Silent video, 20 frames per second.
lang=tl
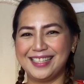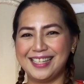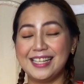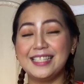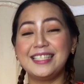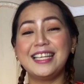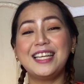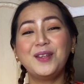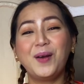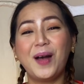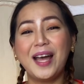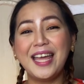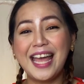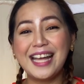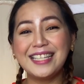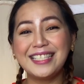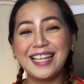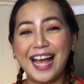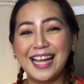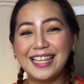Sino kaya
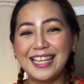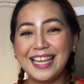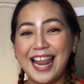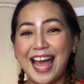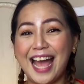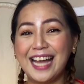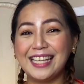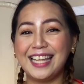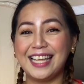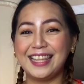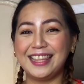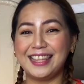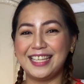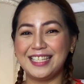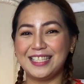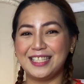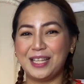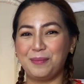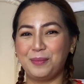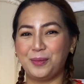sa kanila ang
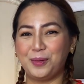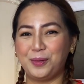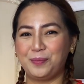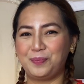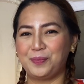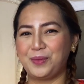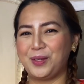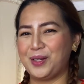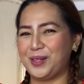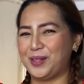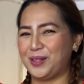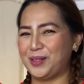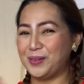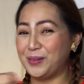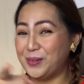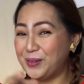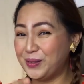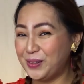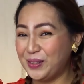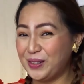dentista mo?
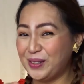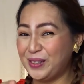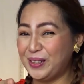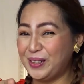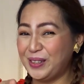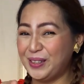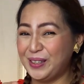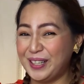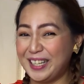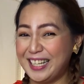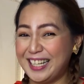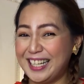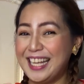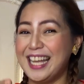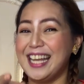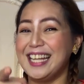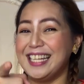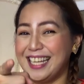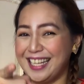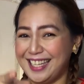Uy,
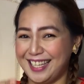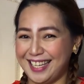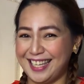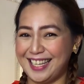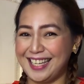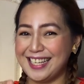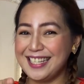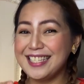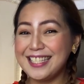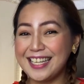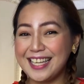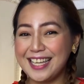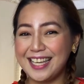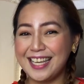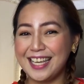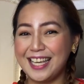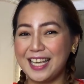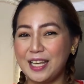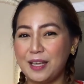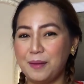
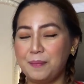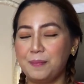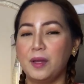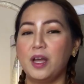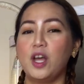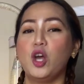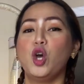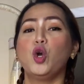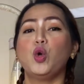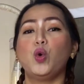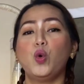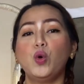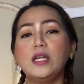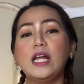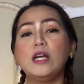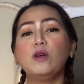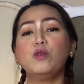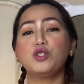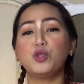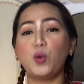nag-iisip. Kung
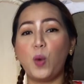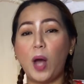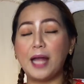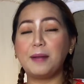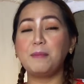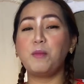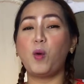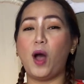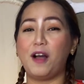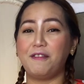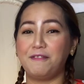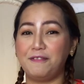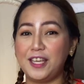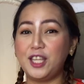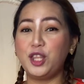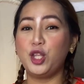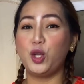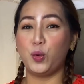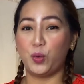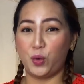nagustuhan mo ang
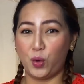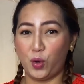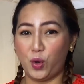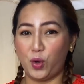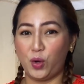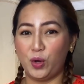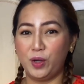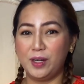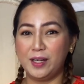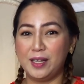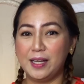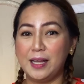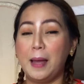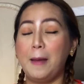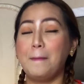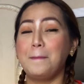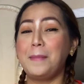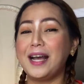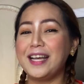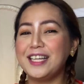video ko,
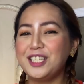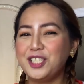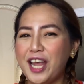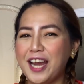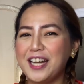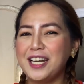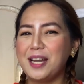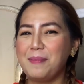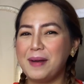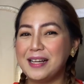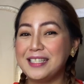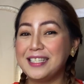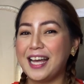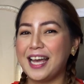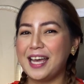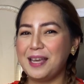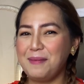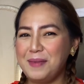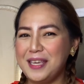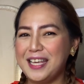pakishare naman sa
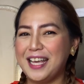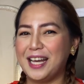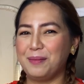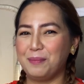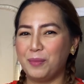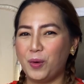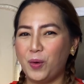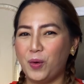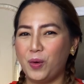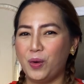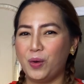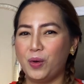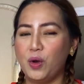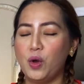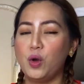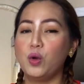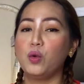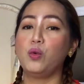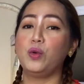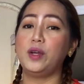kaibigan mo.
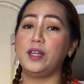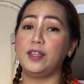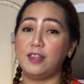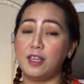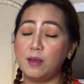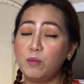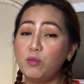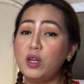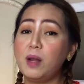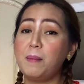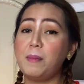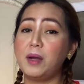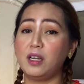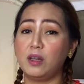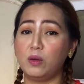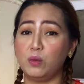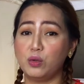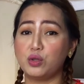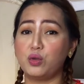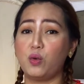Kung hindi mo naman
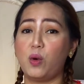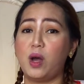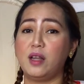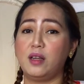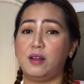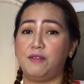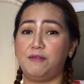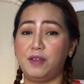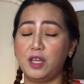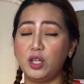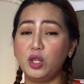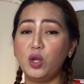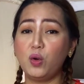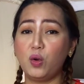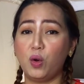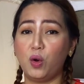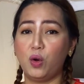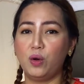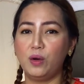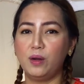nagustuhan ang video
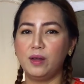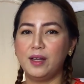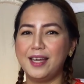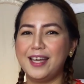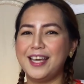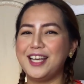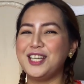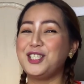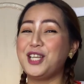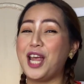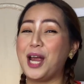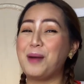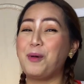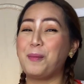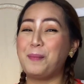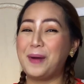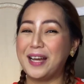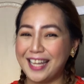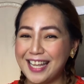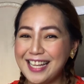ko, ishare mo
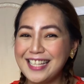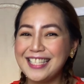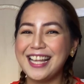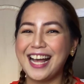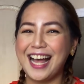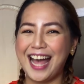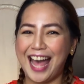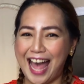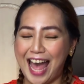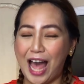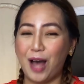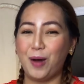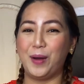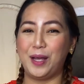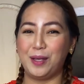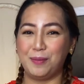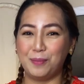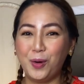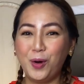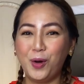pa rin sa kaaway
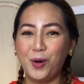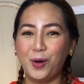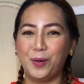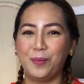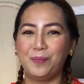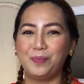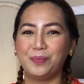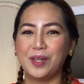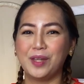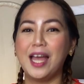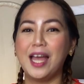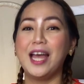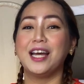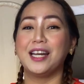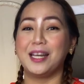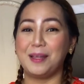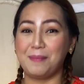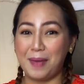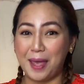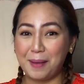mo.
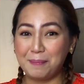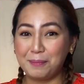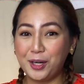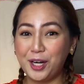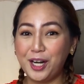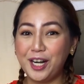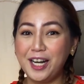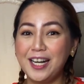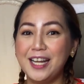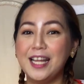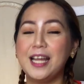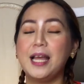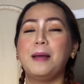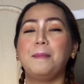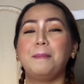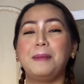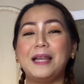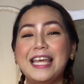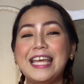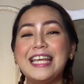Remember,
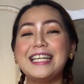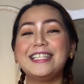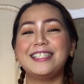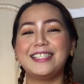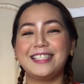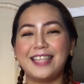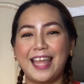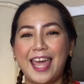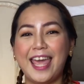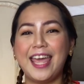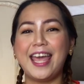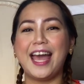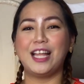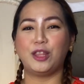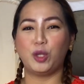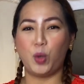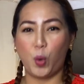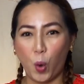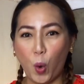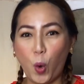please stay at
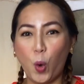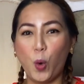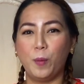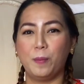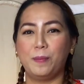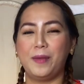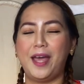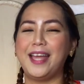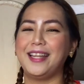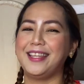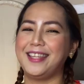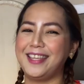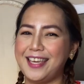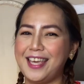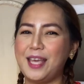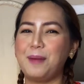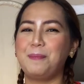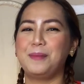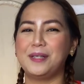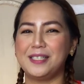home and
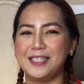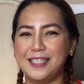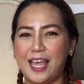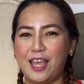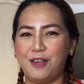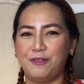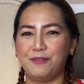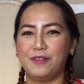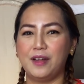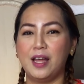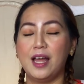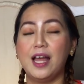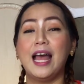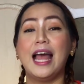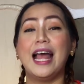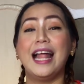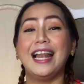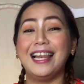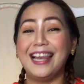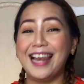keep safe.
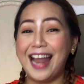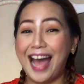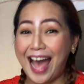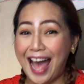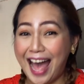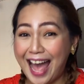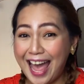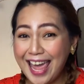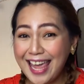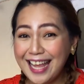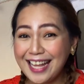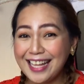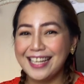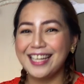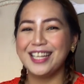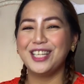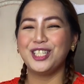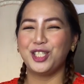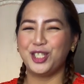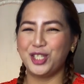Like,
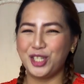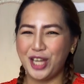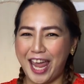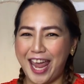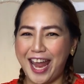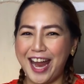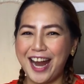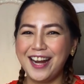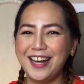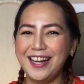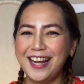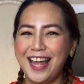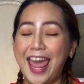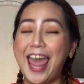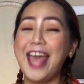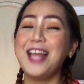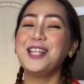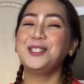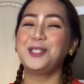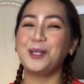share,
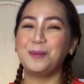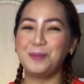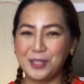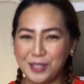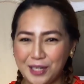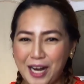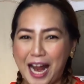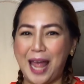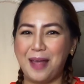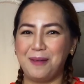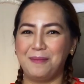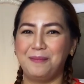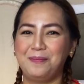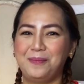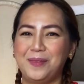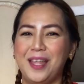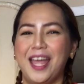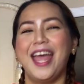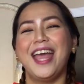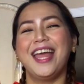and subscribe.
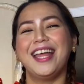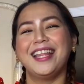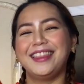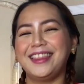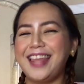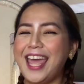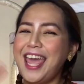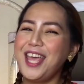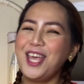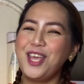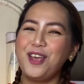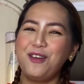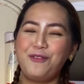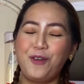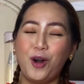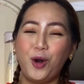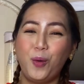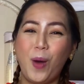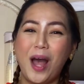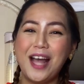Thank you
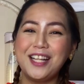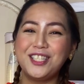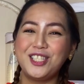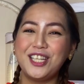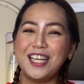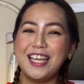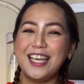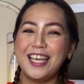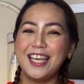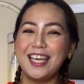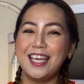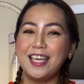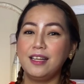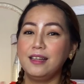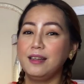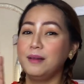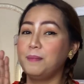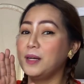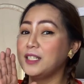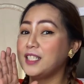for watching!
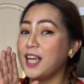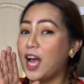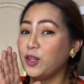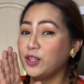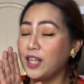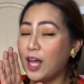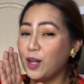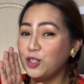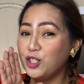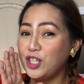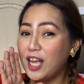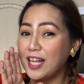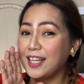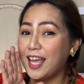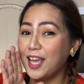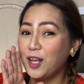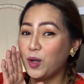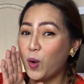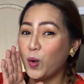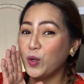Shout out dyan
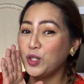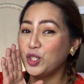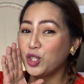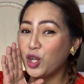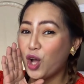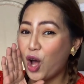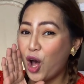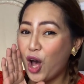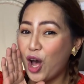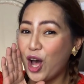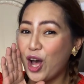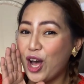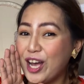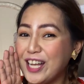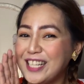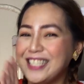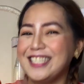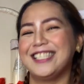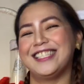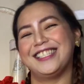kay Coach
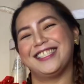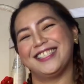Cons!